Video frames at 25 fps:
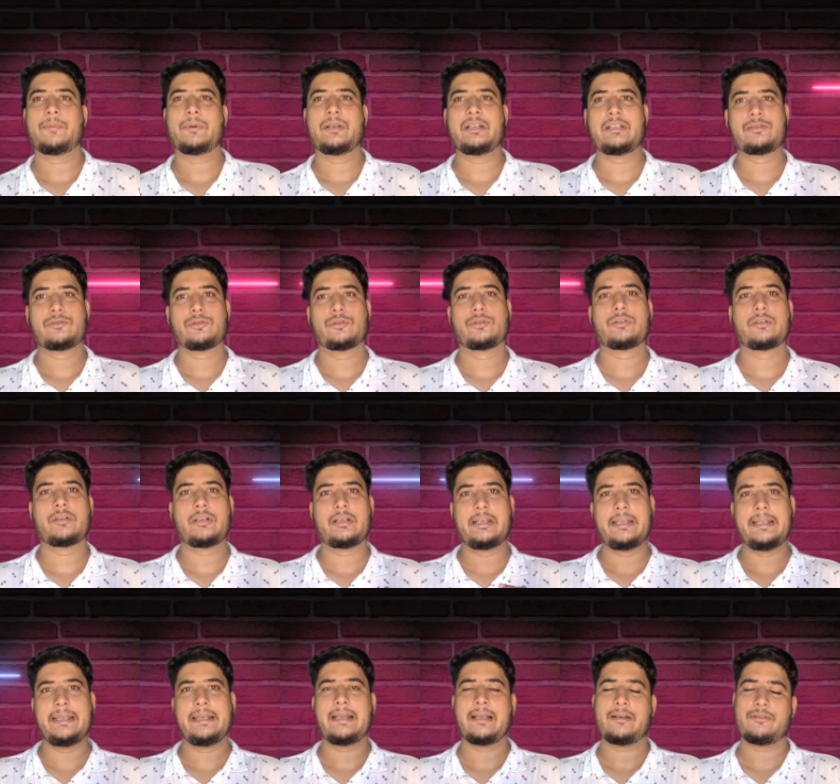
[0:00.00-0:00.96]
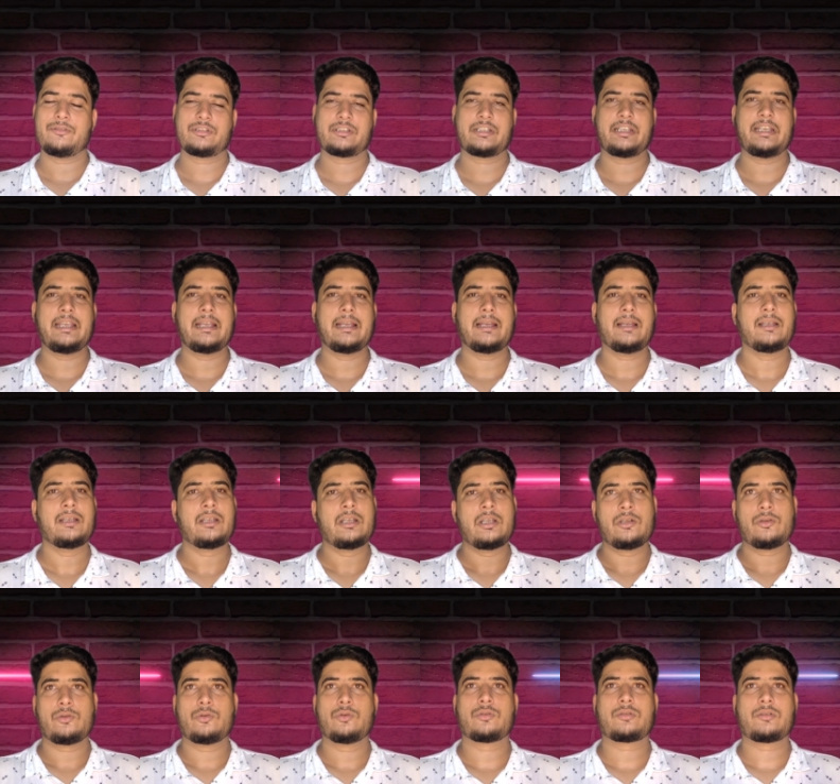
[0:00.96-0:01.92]
अपनी जो लीक है उसकी है
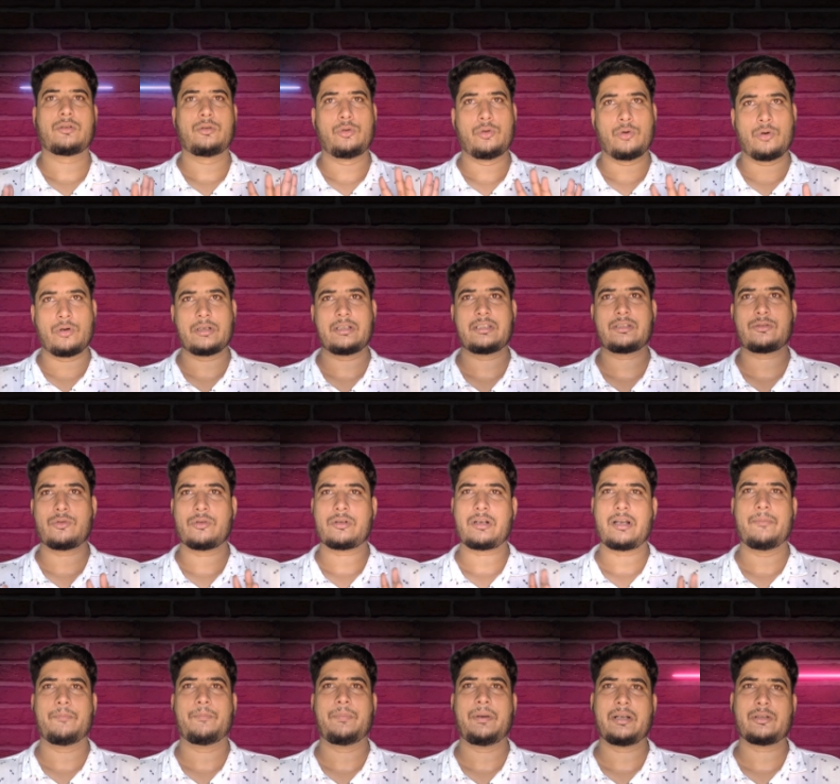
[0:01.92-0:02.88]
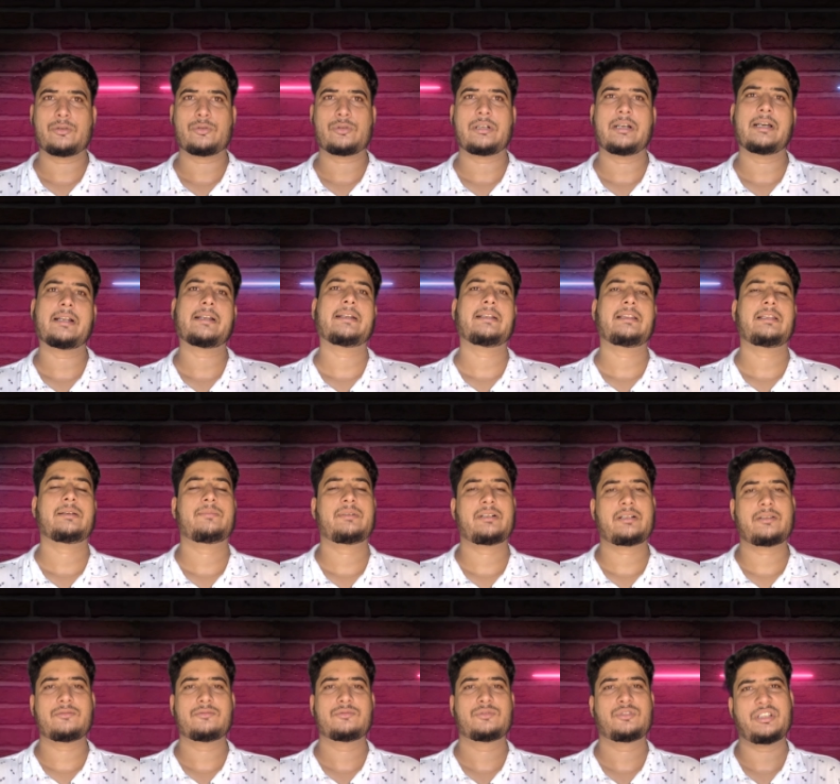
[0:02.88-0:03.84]
तो लोग इसको कंपेयर तो कर रहे थे
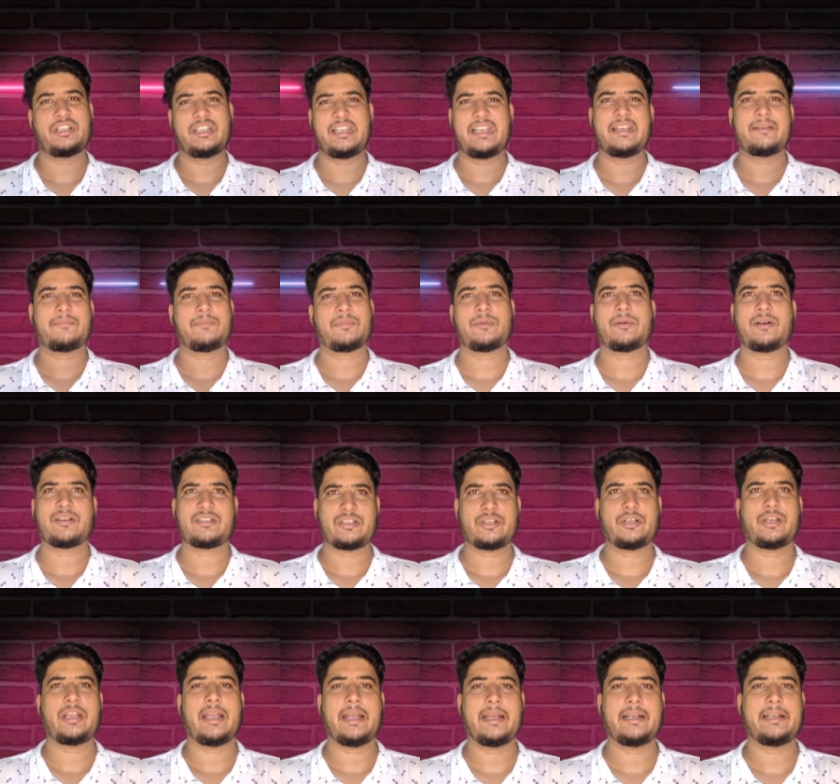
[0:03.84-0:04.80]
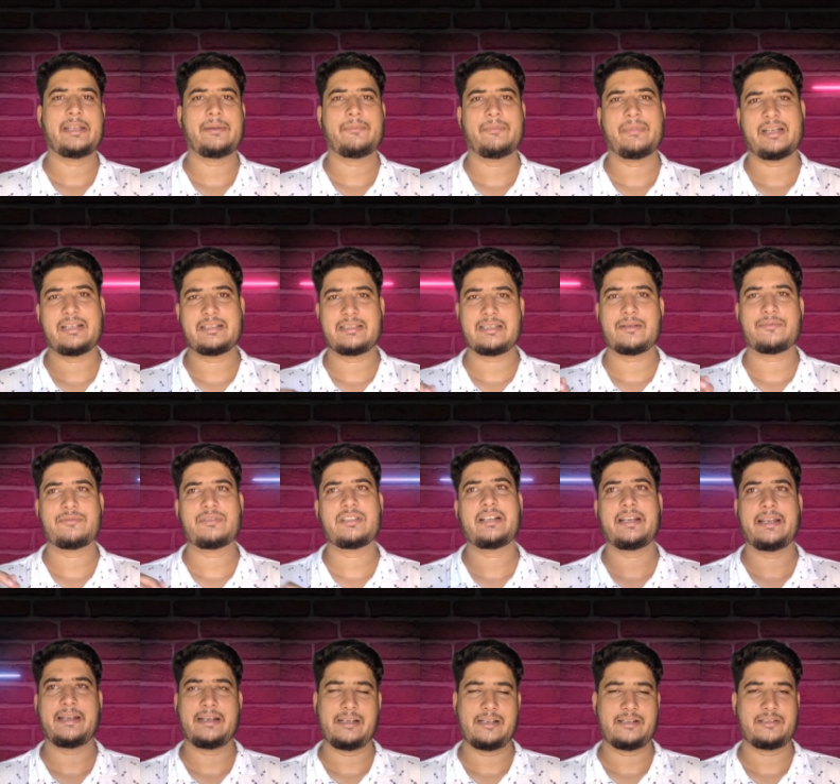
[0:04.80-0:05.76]
बट उतनी ये प्रभावशाली है नहीं मेरे हिसाब
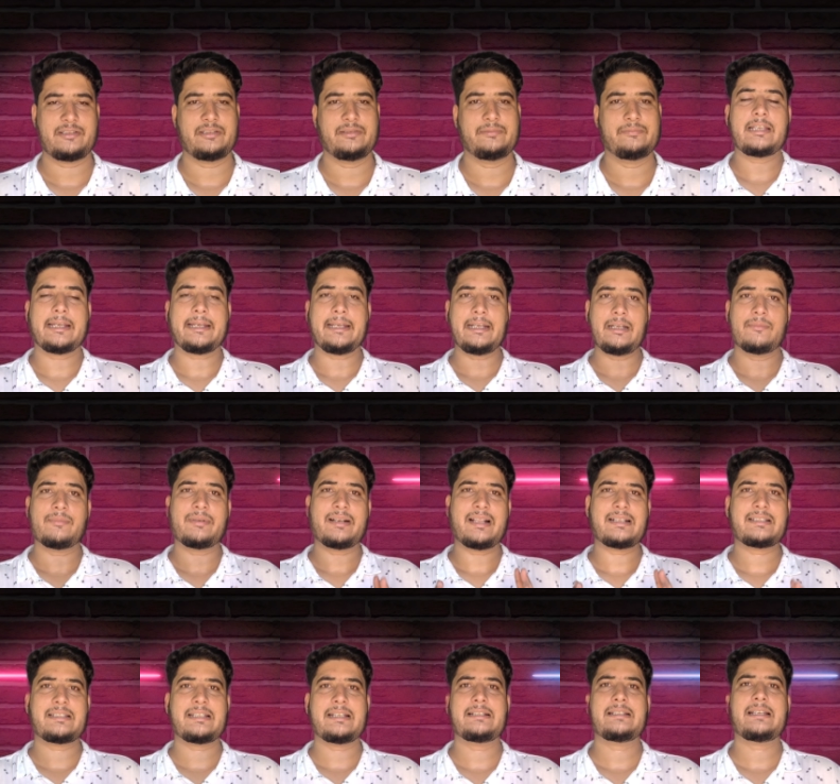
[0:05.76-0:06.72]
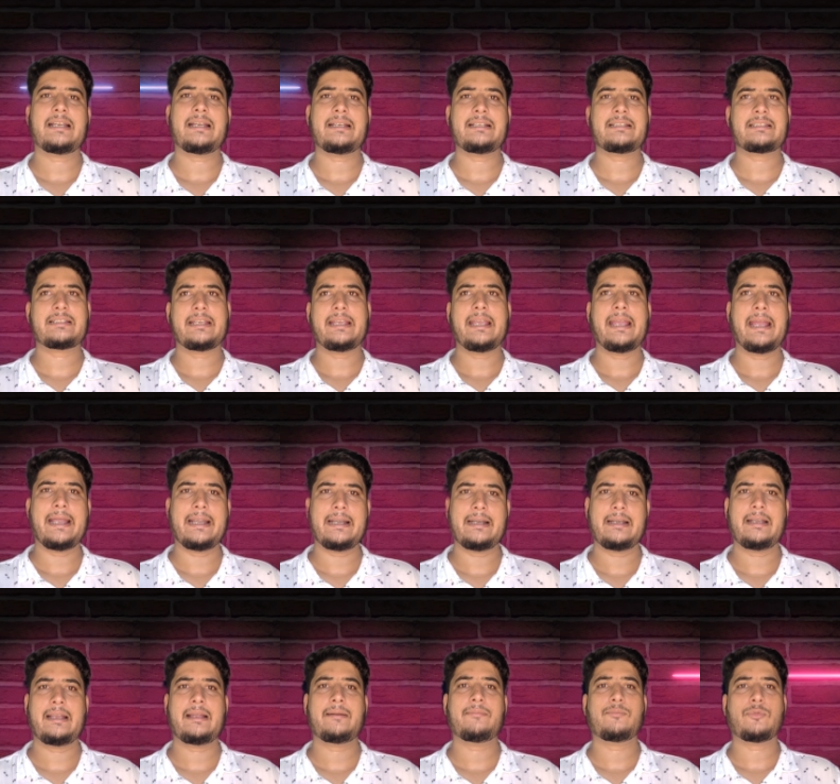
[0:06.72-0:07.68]
से रेंगुलर से सेकंड बड़ा चेंज है इसकी
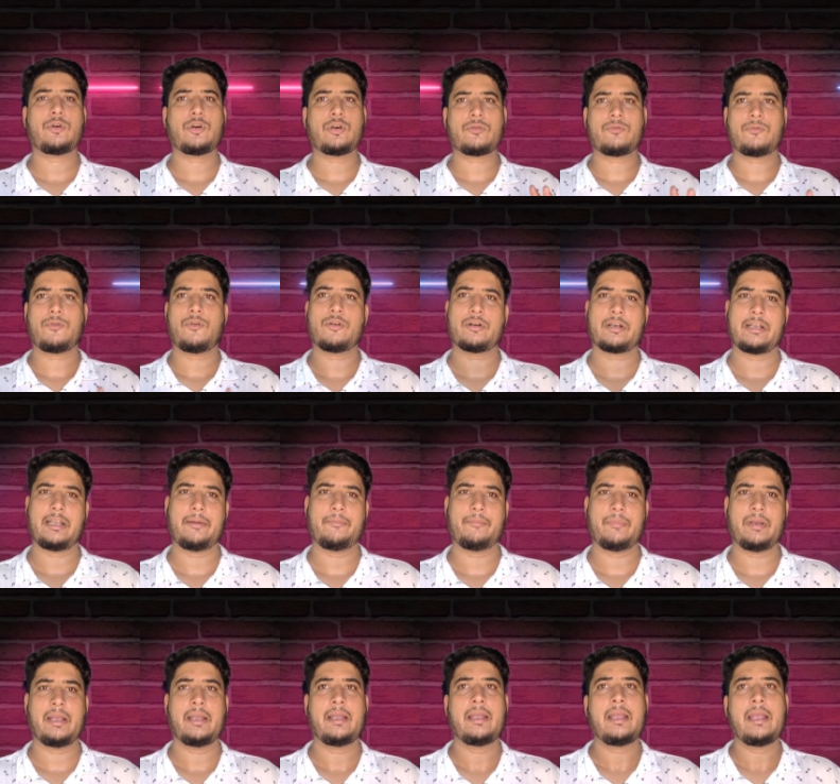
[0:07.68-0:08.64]
हेडलैम्प और फोगलैम्प